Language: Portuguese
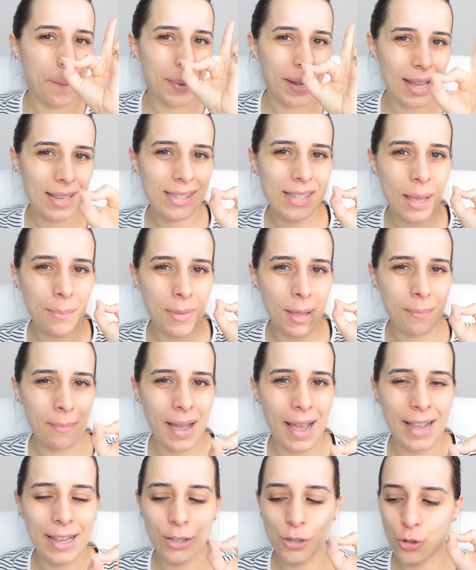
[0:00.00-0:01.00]
para saber
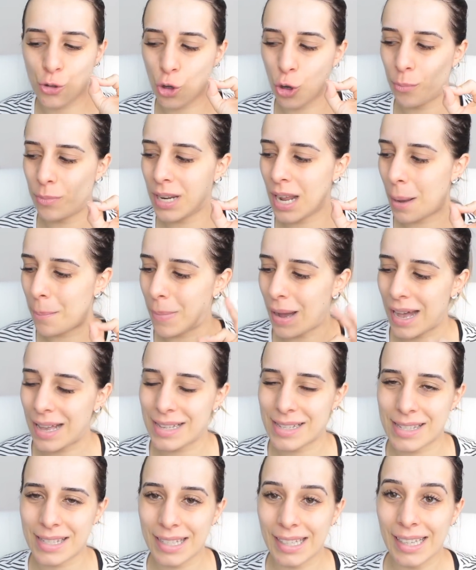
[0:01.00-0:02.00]
mais sobre a
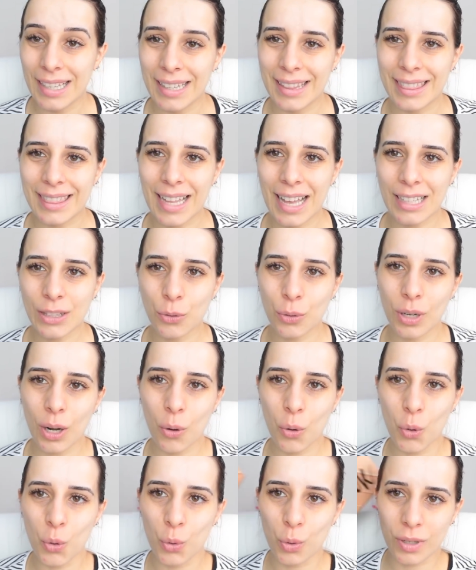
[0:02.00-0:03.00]
base
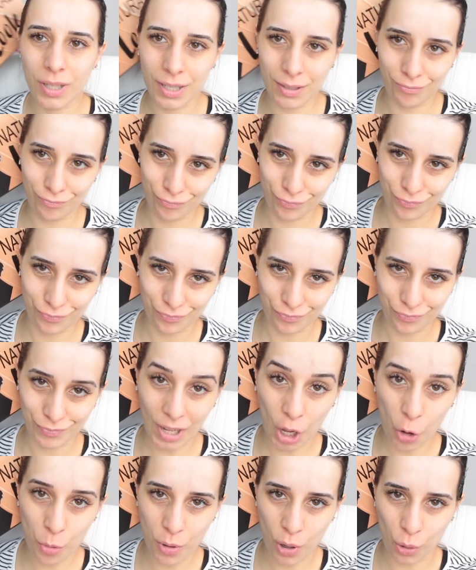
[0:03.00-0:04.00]
Natural Look
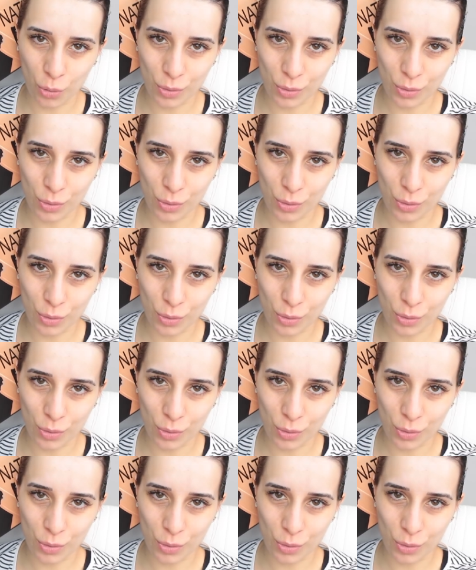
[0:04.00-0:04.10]
da Ruby